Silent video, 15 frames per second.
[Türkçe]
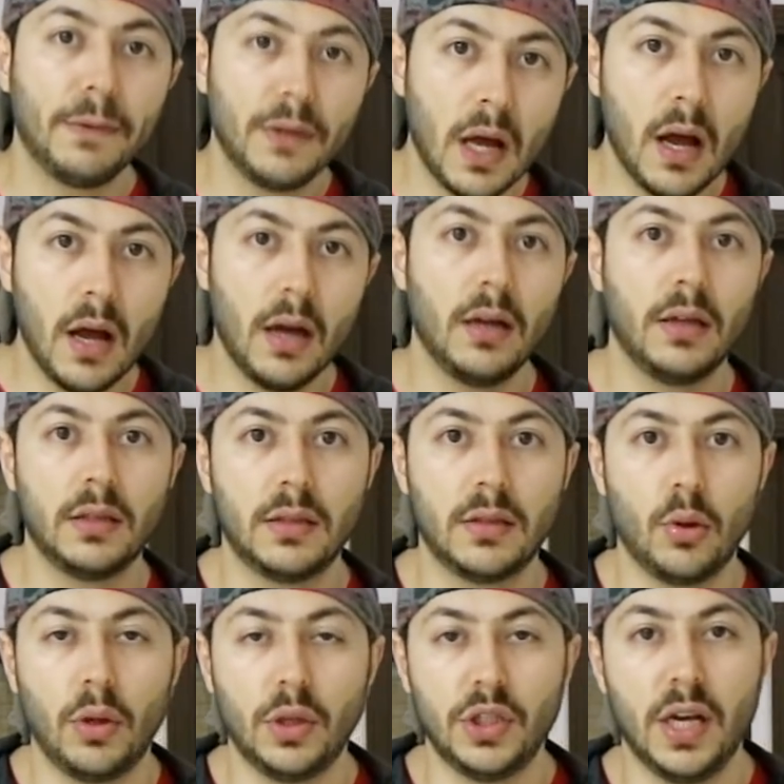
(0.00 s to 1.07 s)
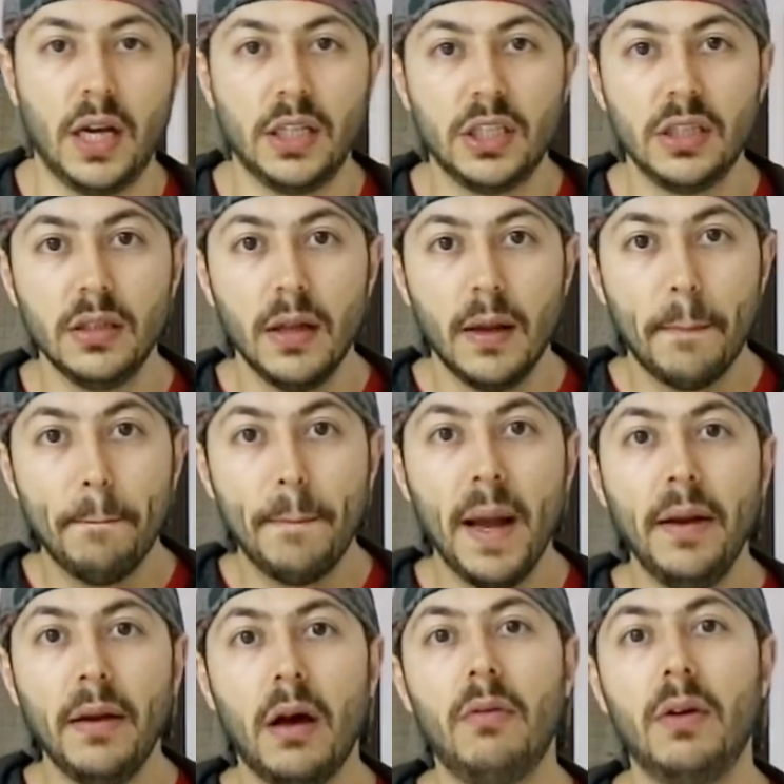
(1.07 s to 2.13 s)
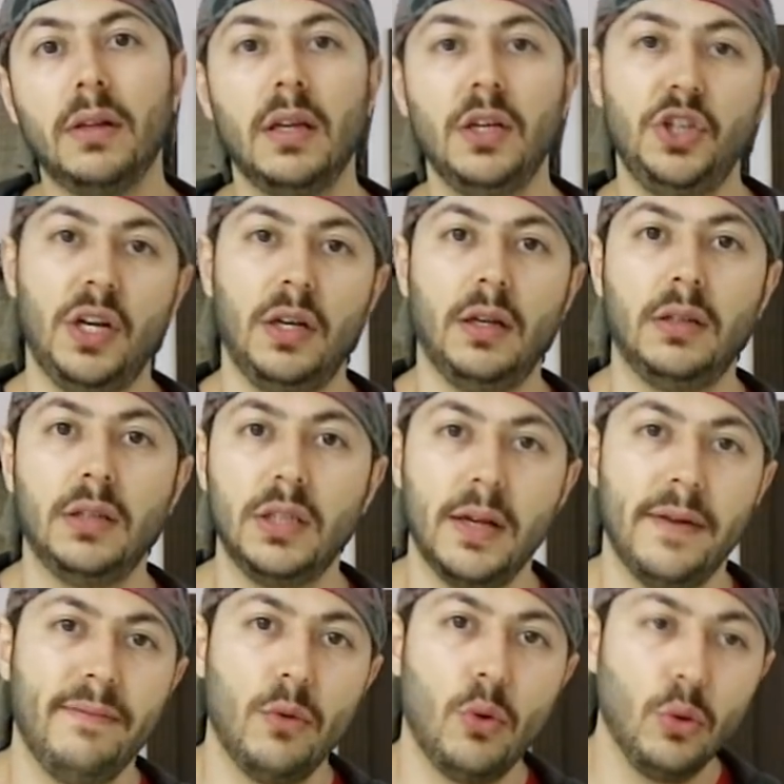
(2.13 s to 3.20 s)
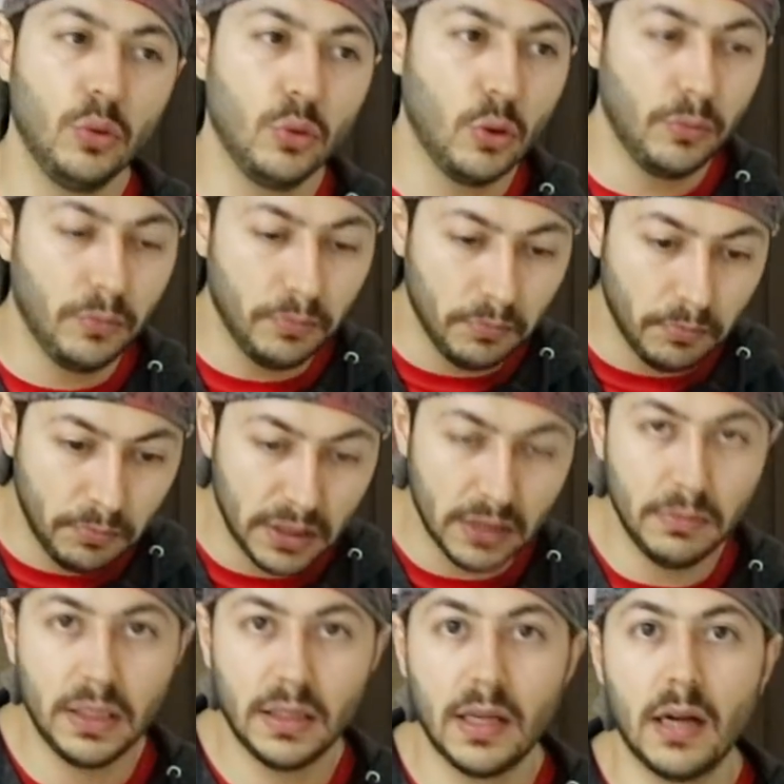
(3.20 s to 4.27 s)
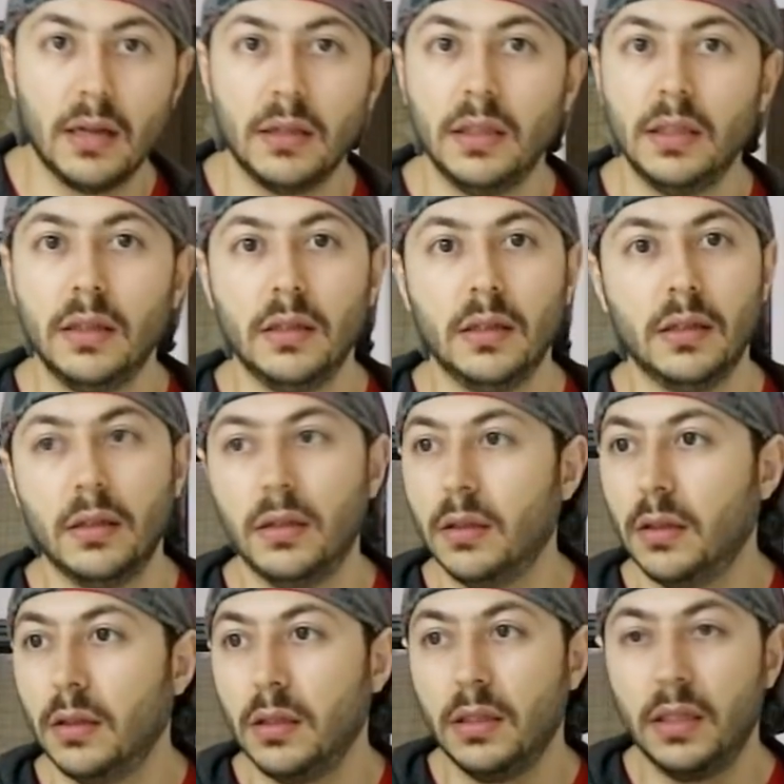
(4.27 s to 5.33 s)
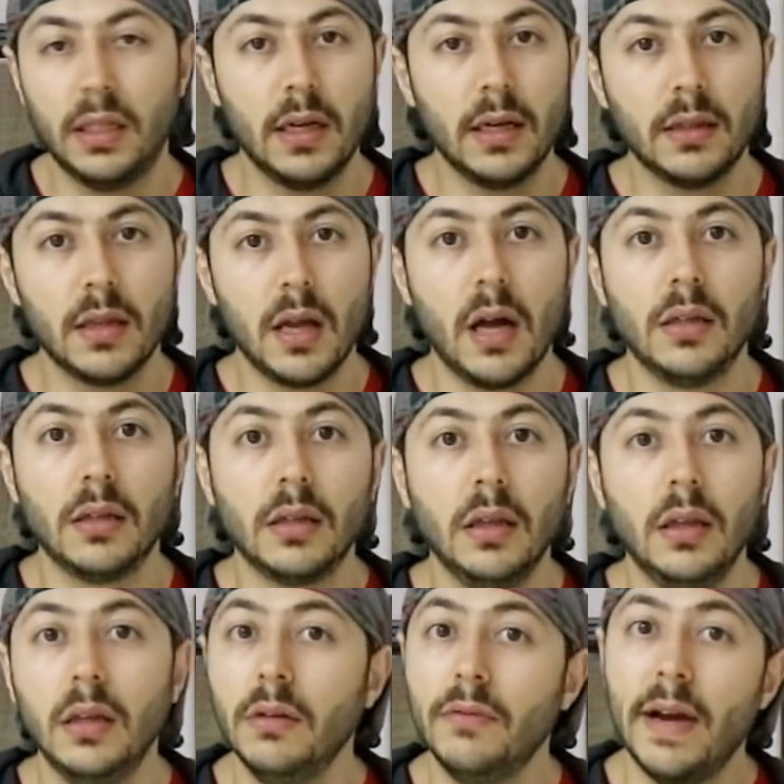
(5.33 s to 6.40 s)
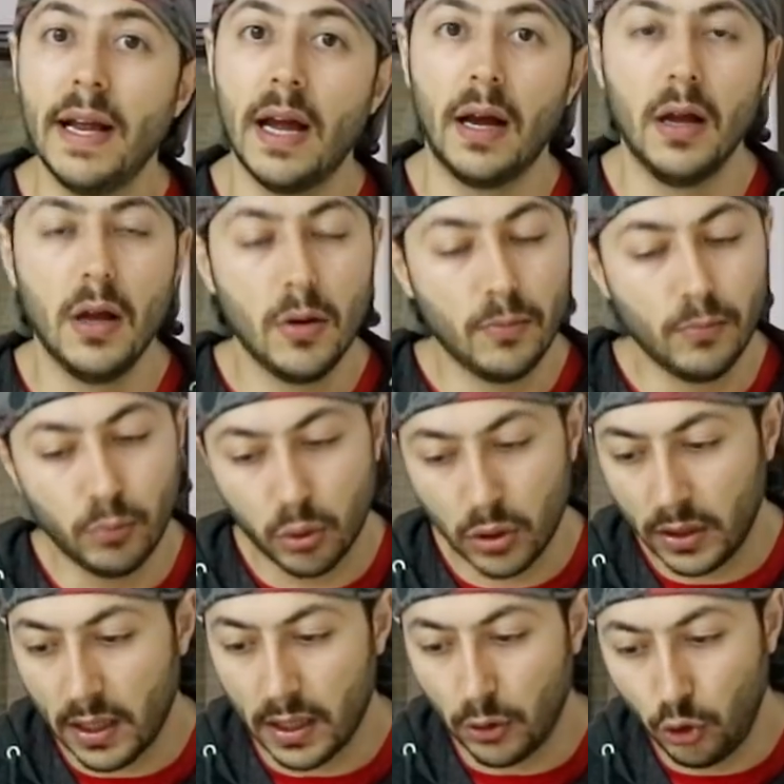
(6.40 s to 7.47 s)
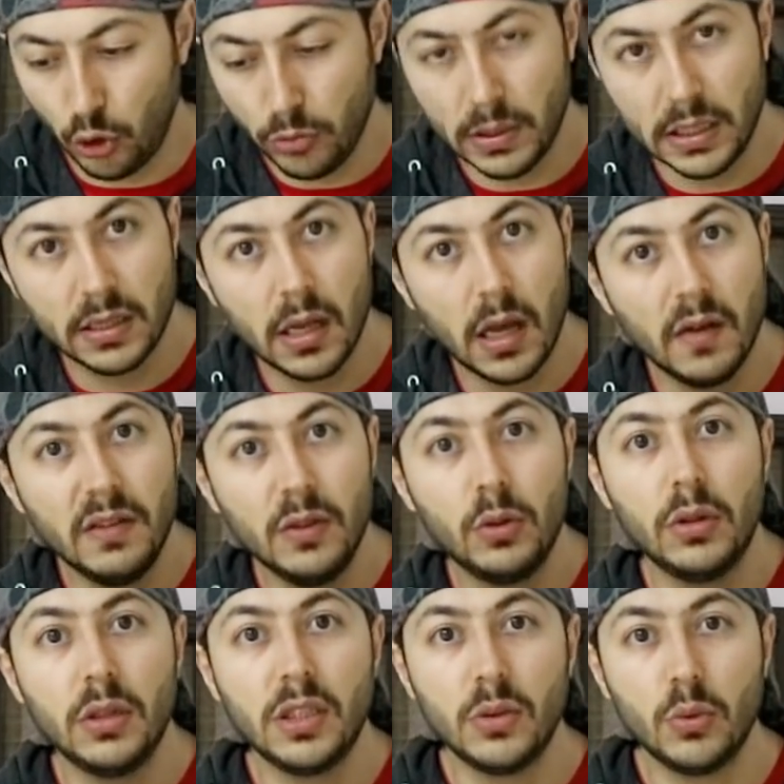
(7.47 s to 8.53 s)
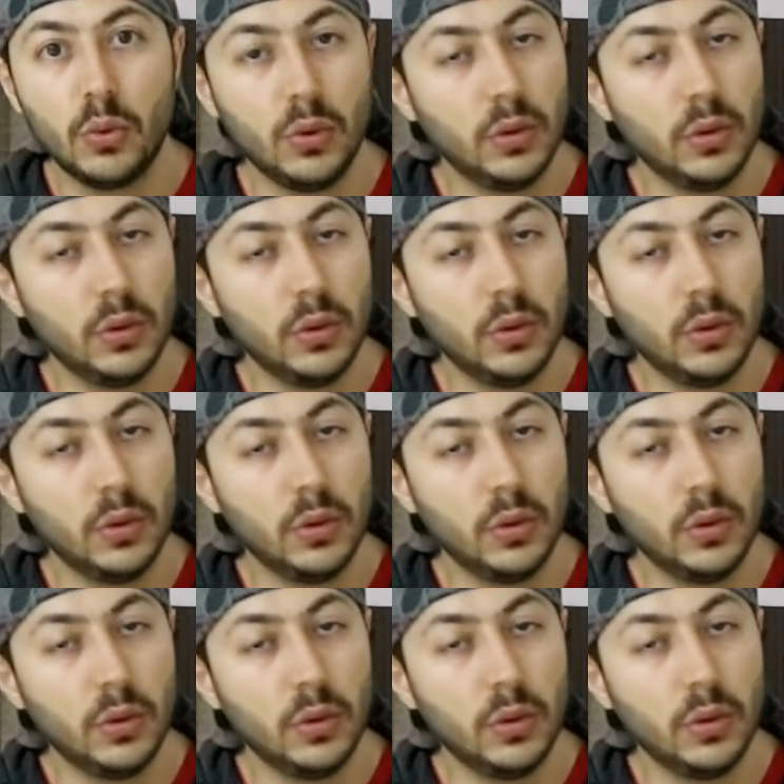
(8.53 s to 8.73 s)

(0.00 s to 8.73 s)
daha kısa olacağı için ben avantaj elde edeceğim ve onun bir miktar e, dikkat dağınıklığı veya burada şu mesafeden ulaş,